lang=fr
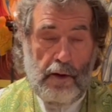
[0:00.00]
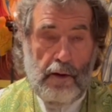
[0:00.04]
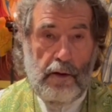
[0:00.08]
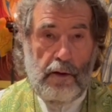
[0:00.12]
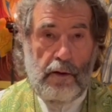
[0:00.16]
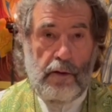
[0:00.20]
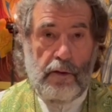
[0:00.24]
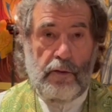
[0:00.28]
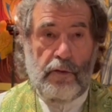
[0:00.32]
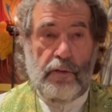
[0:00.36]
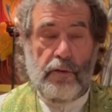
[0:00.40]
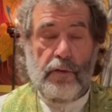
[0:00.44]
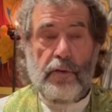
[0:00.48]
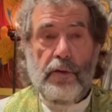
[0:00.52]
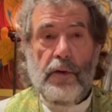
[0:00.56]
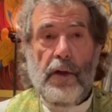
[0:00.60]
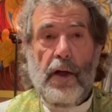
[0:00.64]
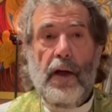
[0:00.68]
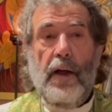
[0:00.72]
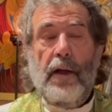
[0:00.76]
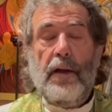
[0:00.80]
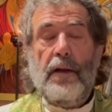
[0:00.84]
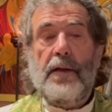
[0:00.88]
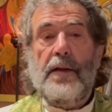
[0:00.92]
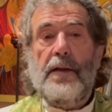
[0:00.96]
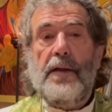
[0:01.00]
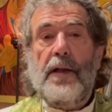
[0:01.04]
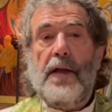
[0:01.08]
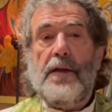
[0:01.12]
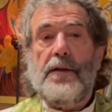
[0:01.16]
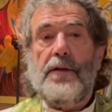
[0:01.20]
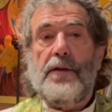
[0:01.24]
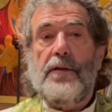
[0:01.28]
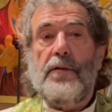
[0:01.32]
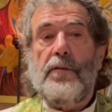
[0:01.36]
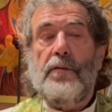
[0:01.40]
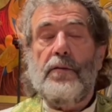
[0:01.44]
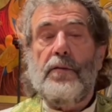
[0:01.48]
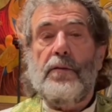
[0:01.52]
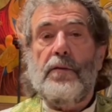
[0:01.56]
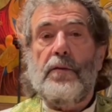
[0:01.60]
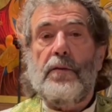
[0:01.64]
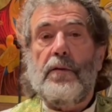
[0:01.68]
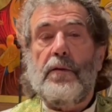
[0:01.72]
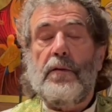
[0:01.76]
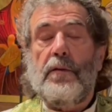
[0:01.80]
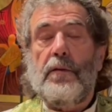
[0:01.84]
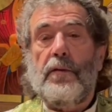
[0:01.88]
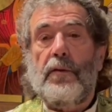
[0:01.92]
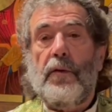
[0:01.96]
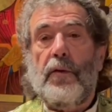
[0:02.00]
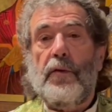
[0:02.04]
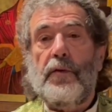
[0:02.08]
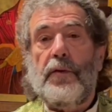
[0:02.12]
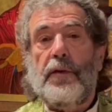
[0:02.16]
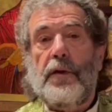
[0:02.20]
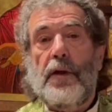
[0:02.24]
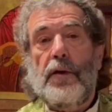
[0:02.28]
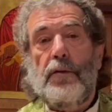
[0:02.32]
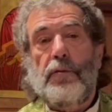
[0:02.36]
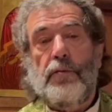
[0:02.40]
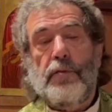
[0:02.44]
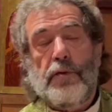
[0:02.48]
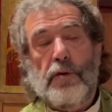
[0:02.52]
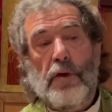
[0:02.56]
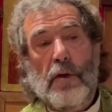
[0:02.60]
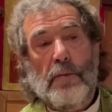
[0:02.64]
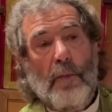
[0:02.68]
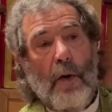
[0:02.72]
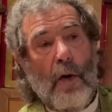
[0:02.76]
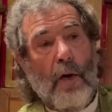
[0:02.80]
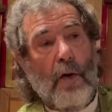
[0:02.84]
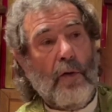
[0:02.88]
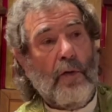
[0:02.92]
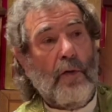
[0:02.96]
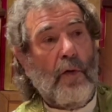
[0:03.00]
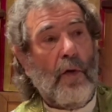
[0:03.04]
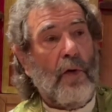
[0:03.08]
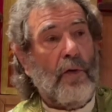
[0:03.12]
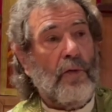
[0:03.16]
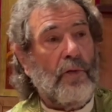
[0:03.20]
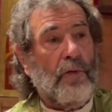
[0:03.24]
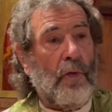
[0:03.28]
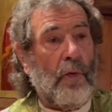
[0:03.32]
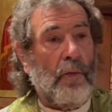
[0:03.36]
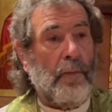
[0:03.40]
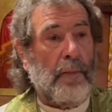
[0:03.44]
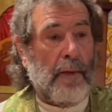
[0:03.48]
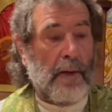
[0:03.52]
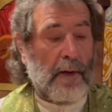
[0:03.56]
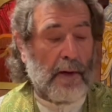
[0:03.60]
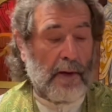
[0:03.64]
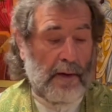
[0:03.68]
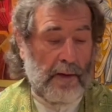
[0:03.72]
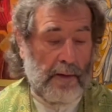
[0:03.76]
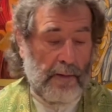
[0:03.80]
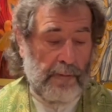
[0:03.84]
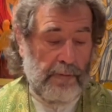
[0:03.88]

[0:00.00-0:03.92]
d'une inclination dans laquelle nous sommes encore tombés.